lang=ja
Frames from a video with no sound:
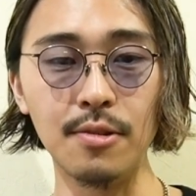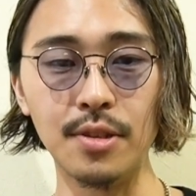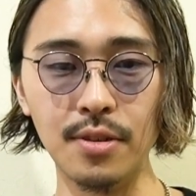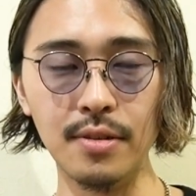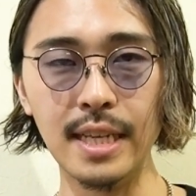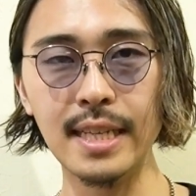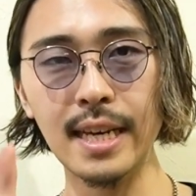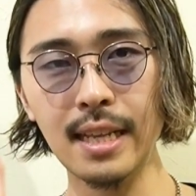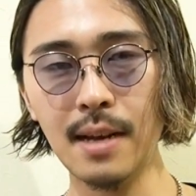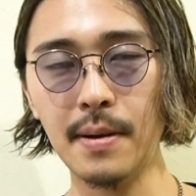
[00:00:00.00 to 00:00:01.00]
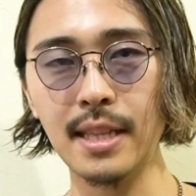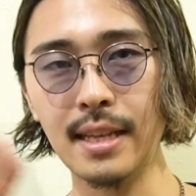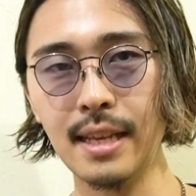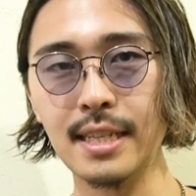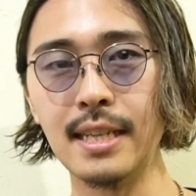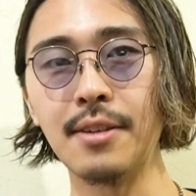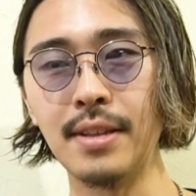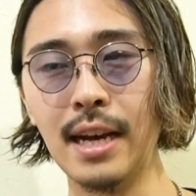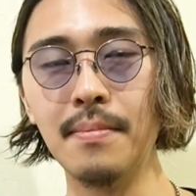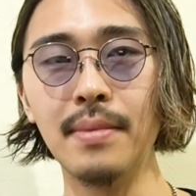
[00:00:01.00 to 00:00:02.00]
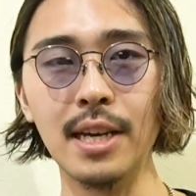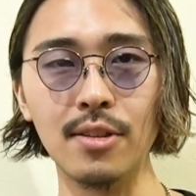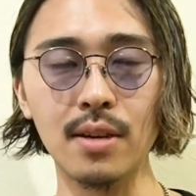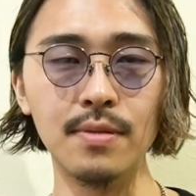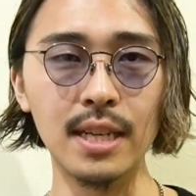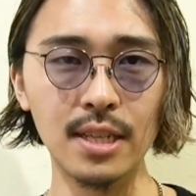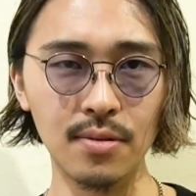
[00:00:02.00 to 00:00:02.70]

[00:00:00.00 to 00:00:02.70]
用するデザイナーパターンナーじゃなくて販売員とかプレス